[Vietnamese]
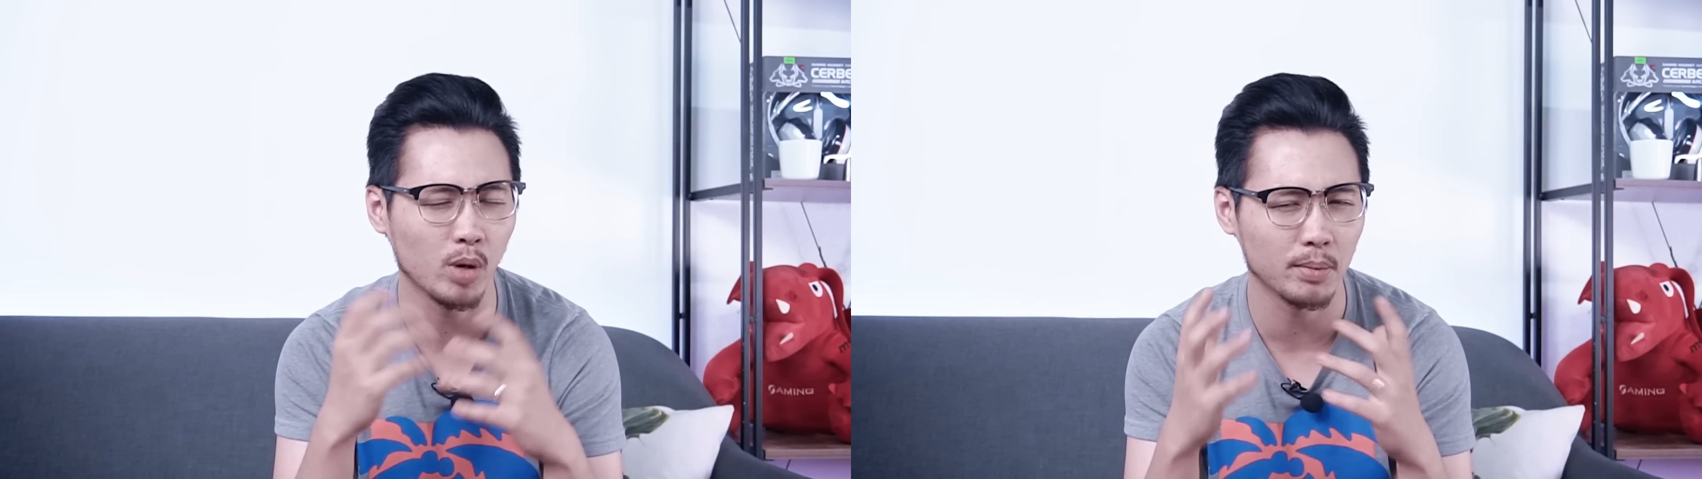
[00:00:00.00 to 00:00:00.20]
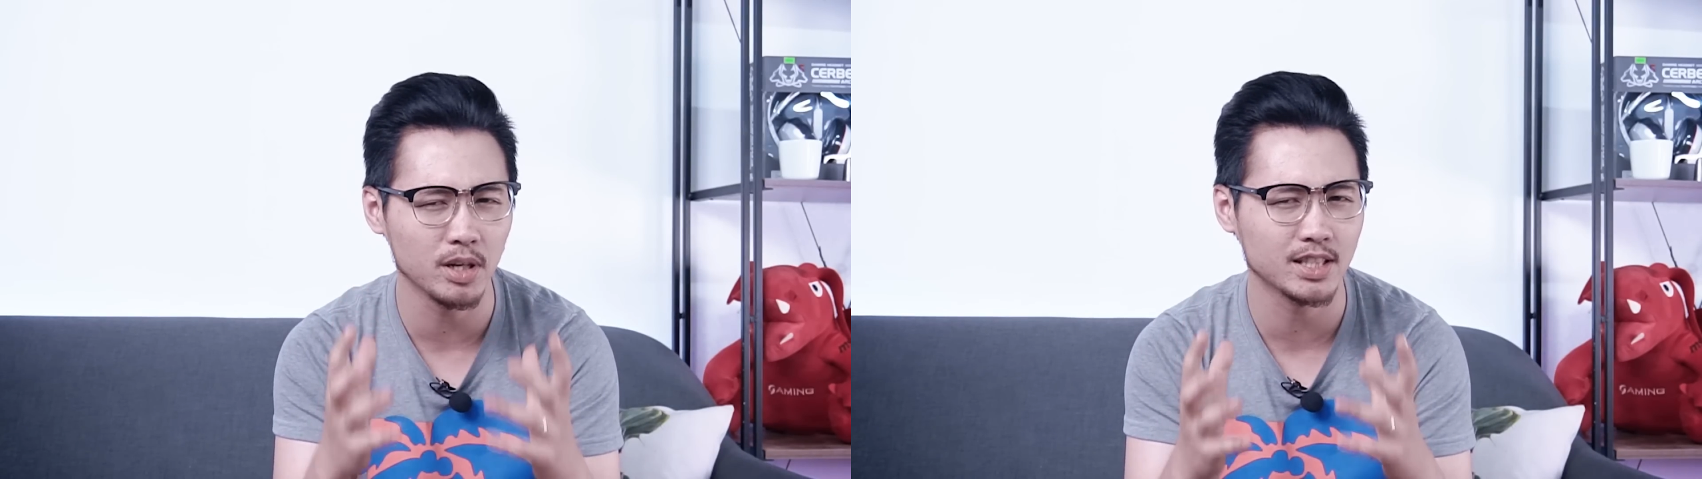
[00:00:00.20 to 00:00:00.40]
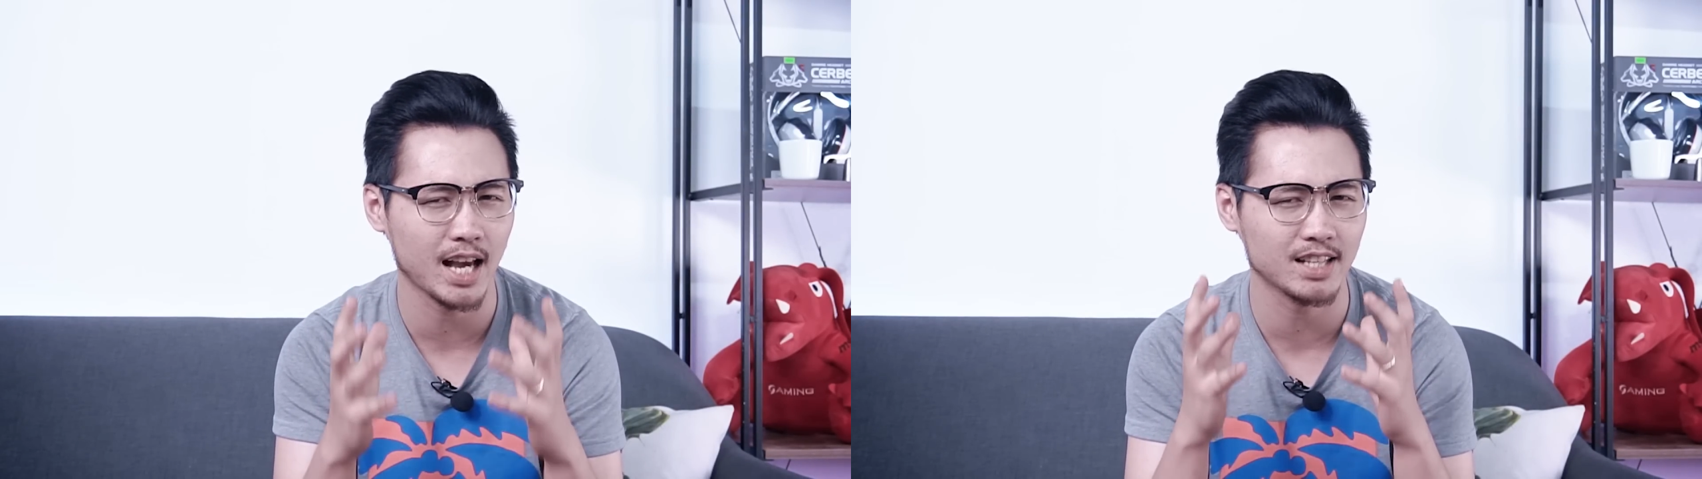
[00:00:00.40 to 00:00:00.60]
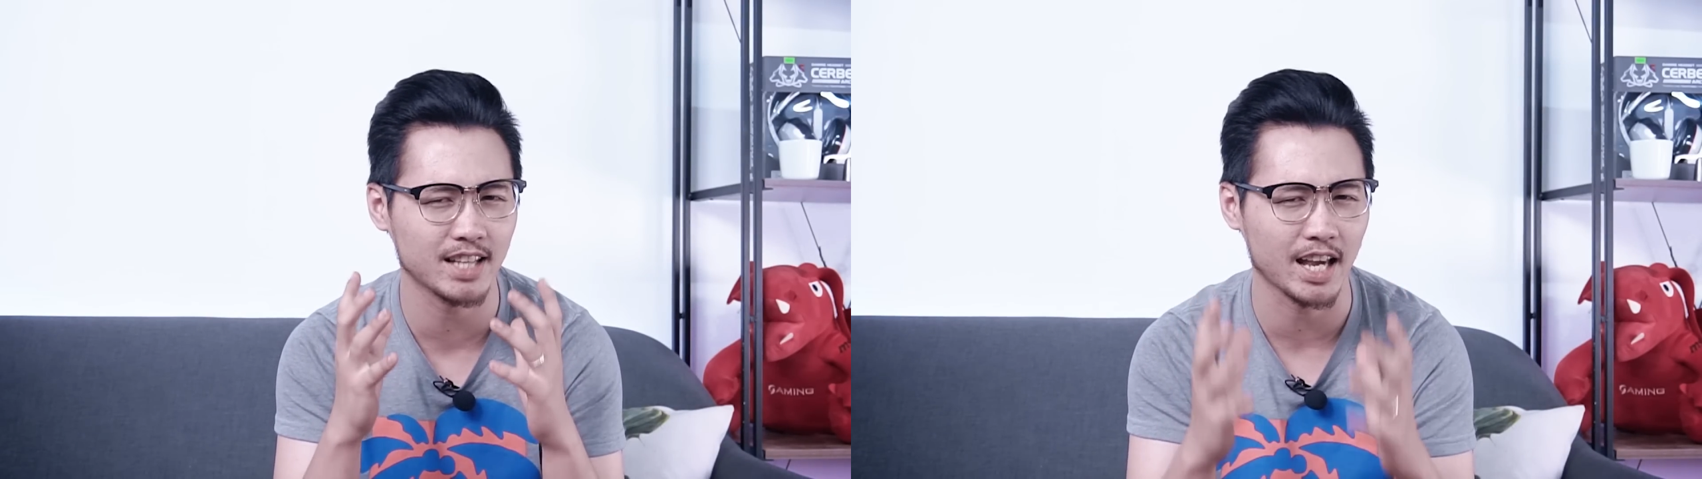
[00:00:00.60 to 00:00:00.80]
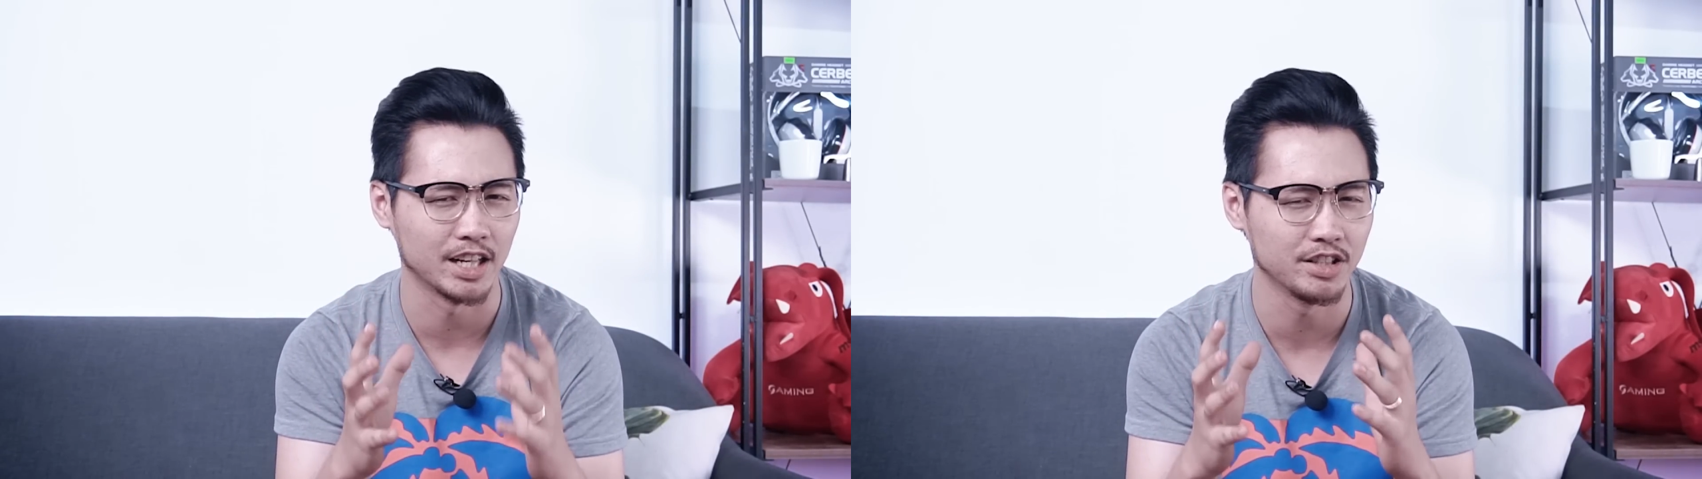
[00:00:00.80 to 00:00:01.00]
cái mức giá
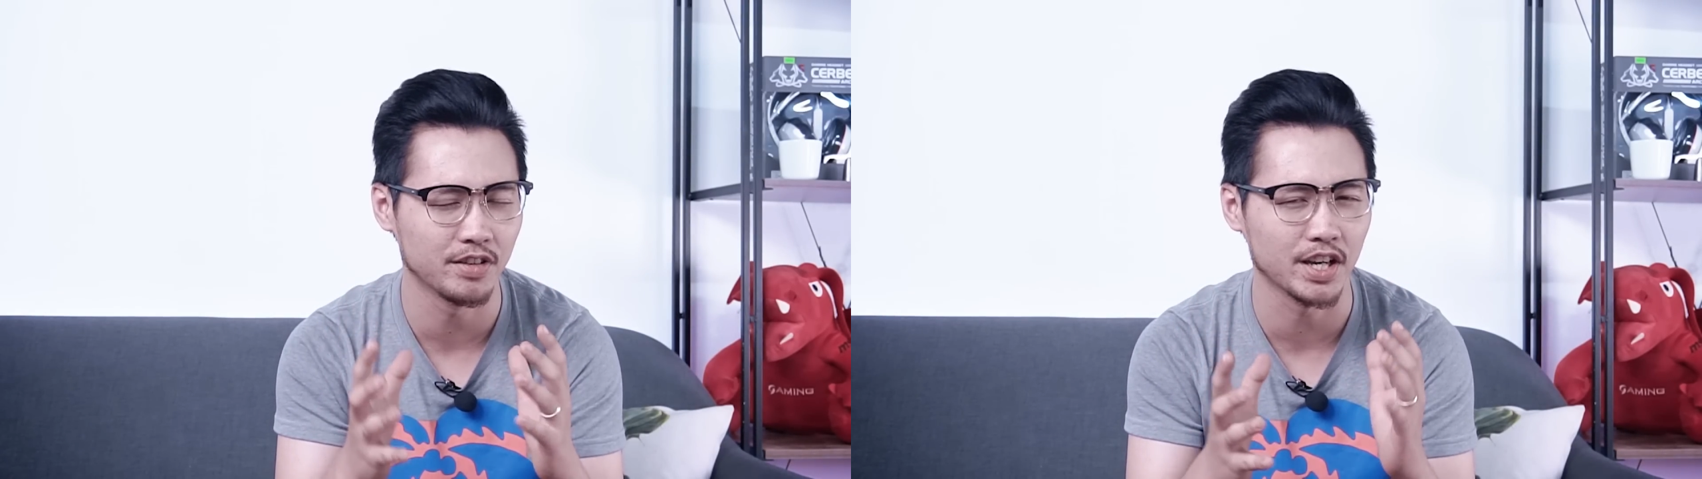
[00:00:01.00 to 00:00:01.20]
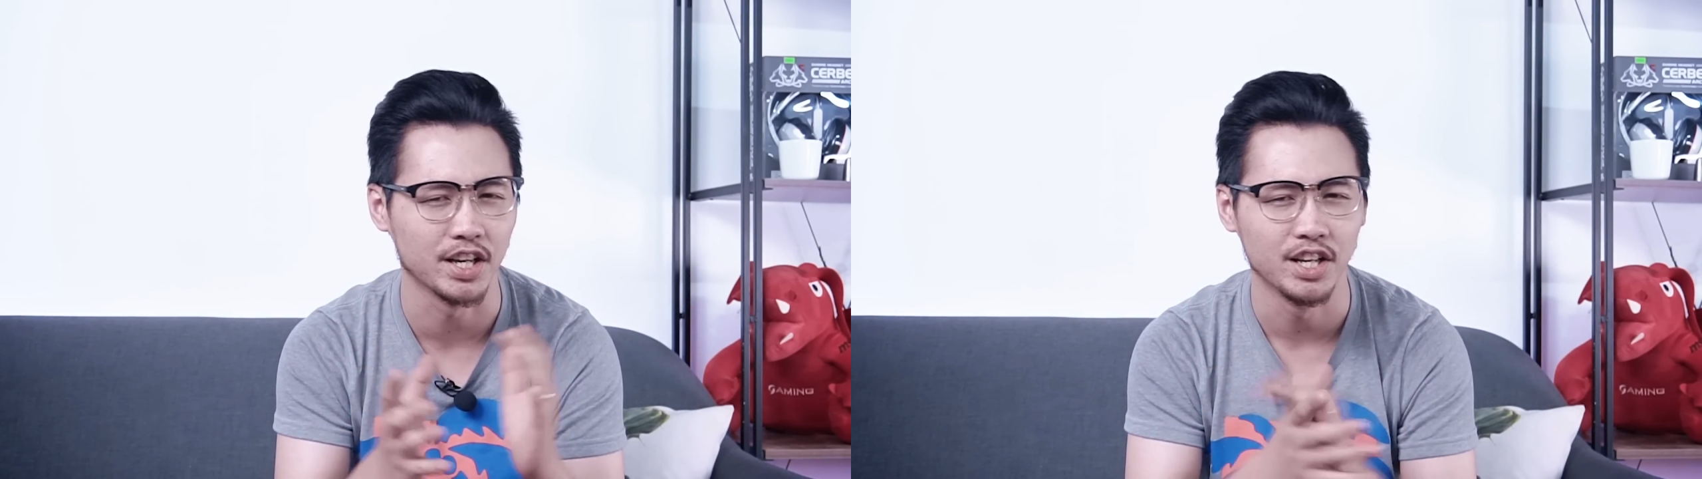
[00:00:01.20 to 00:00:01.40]
rẻ đến như vậy